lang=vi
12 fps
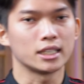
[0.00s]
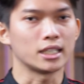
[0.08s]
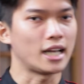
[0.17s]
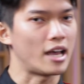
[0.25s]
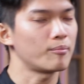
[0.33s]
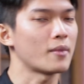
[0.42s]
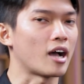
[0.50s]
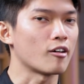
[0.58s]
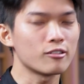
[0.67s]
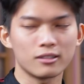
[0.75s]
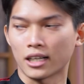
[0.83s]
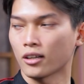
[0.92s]
thì đảm
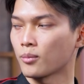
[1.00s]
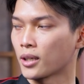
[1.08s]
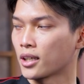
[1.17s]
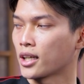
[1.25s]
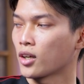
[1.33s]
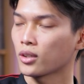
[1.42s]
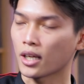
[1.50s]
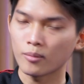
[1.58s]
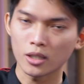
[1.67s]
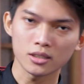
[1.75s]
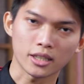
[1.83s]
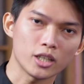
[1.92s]
bảo là con màn hình này nó có thể đáp
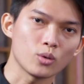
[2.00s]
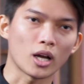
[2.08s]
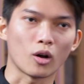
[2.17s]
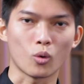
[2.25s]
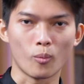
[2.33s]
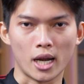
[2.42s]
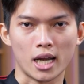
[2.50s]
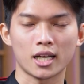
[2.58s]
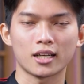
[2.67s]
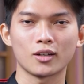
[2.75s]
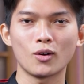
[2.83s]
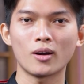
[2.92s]
ứng được cái nhu cầu của mình
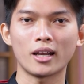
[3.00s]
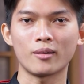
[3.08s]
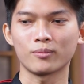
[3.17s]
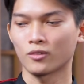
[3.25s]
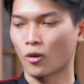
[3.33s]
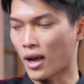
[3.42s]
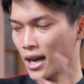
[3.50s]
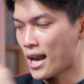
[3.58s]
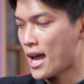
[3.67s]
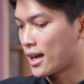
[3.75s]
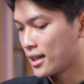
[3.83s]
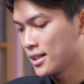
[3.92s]
đúng không anh em ngoài
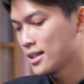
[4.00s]
ra